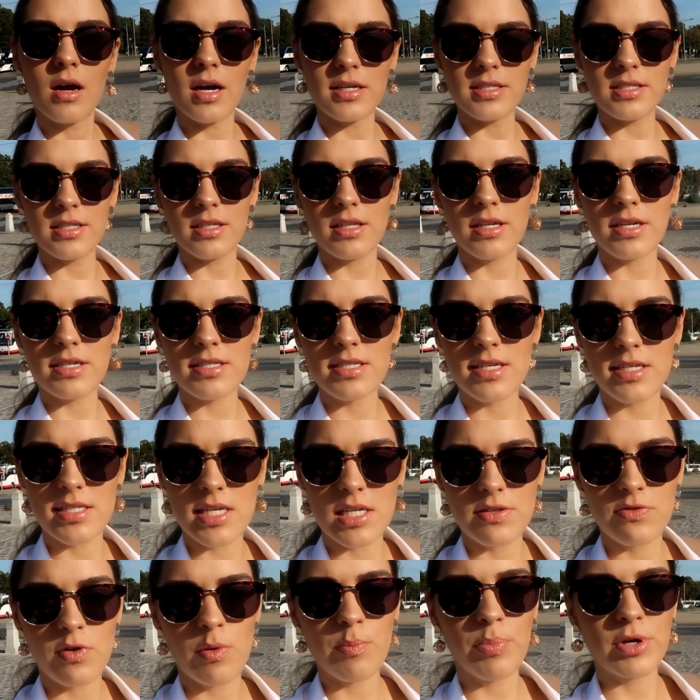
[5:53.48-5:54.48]
Хотела
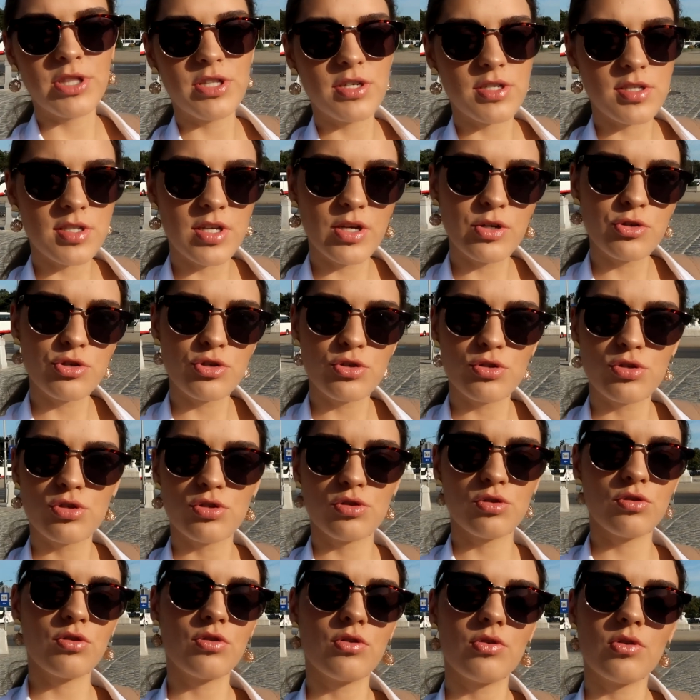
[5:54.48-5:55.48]
рассказать вам потрясающую
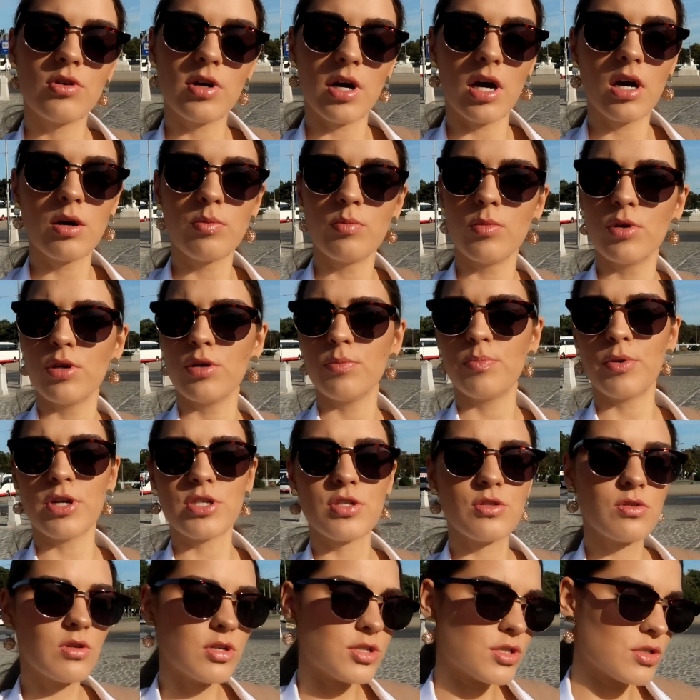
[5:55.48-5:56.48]
историю, как мы
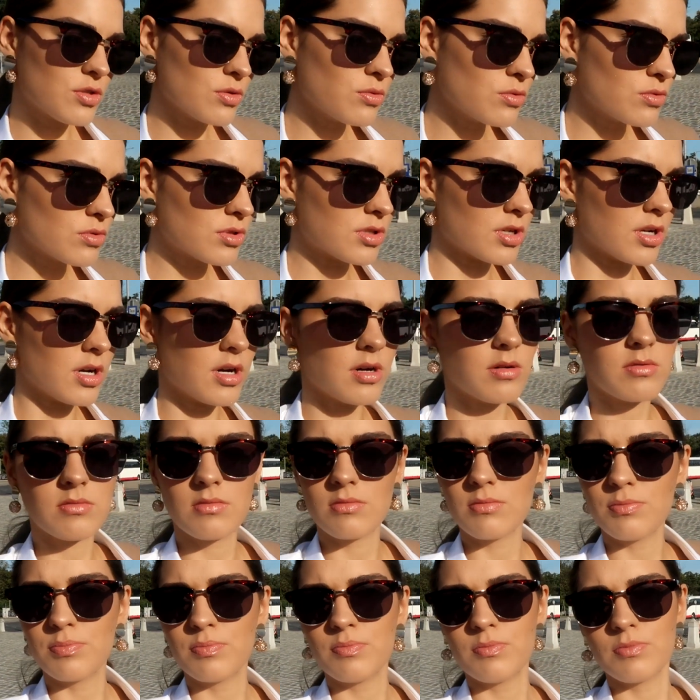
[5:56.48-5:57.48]
проснулись
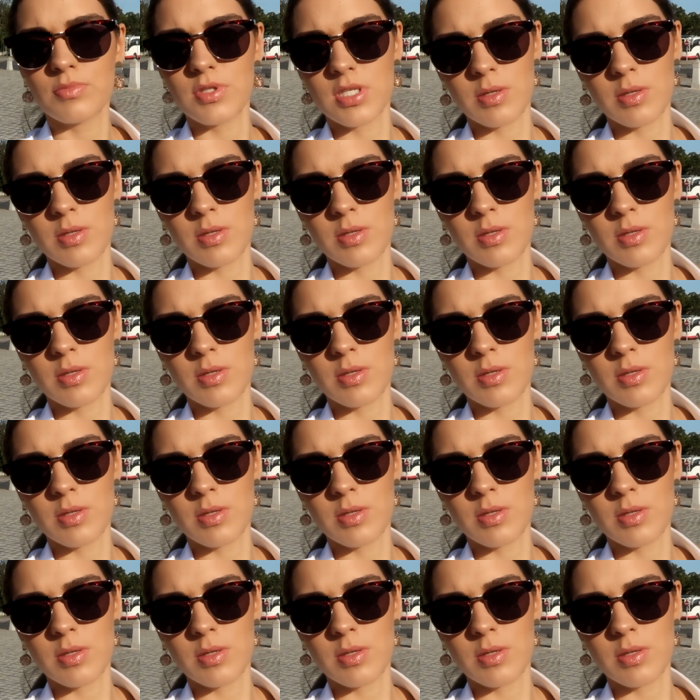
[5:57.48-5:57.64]
утром,